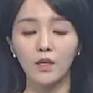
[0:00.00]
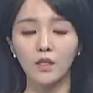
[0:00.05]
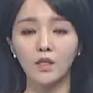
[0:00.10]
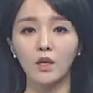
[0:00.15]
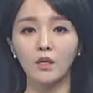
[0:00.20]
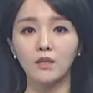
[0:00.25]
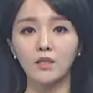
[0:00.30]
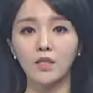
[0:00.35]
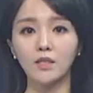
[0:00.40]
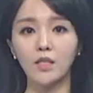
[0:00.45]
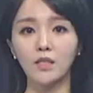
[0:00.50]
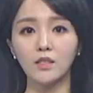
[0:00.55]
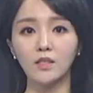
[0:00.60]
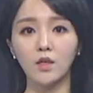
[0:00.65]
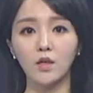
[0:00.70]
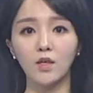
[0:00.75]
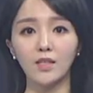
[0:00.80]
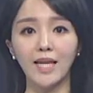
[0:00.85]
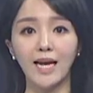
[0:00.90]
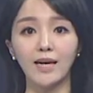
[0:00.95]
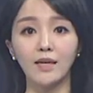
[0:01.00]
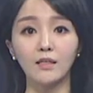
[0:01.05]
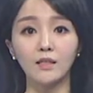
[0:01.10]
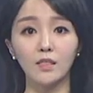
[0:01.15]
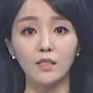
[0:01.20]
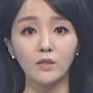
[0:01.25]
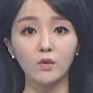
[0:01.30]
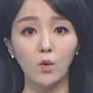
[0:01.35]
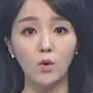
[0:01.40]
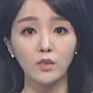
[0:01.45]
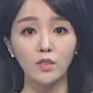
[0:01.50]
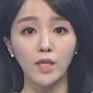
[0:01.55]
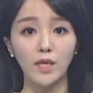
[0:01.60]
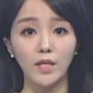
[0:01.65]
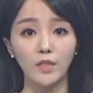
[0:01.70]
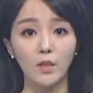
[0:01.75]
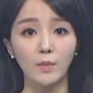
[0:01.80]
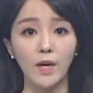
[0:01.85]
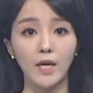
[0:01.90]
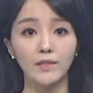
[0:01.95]
현대제철 당진
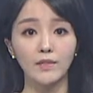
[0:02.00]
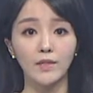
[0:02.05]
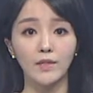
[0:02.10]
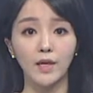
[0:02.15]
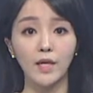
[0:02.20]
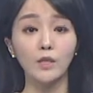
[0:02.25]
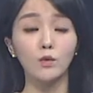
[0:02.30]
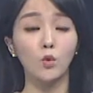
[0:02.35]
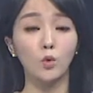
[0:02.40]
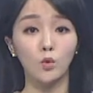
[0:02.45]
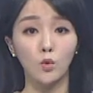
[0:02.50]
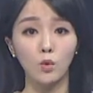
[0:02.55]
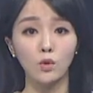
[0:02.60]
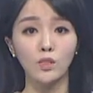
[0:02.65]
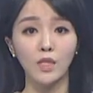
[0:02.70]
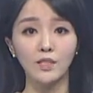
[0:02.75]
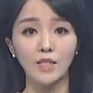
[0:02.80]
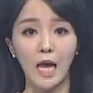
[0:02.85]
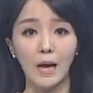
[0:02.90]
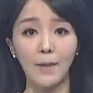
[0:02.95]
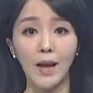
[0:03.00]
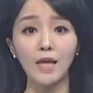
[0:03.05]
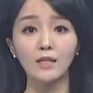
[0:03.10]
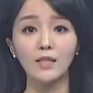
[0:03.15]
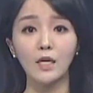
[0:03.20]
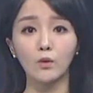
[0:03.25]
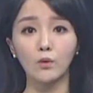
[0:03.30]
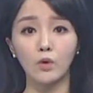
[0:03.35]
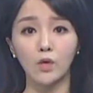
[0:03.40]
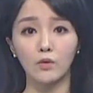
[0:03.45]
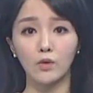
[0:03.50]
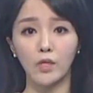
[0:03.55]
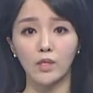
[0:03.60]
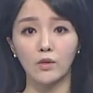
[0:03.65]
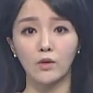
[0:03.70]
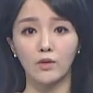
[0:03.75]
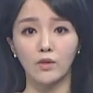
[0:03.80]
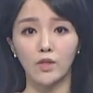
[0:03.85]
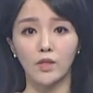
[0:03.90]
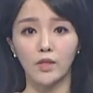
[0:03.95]
공장에서 발생한 노동자 사망 사고와
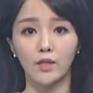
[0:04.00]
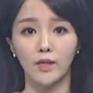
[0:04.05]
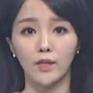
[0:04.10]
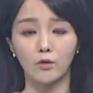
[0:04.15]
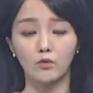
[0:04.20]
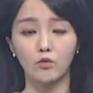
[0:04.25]
관련해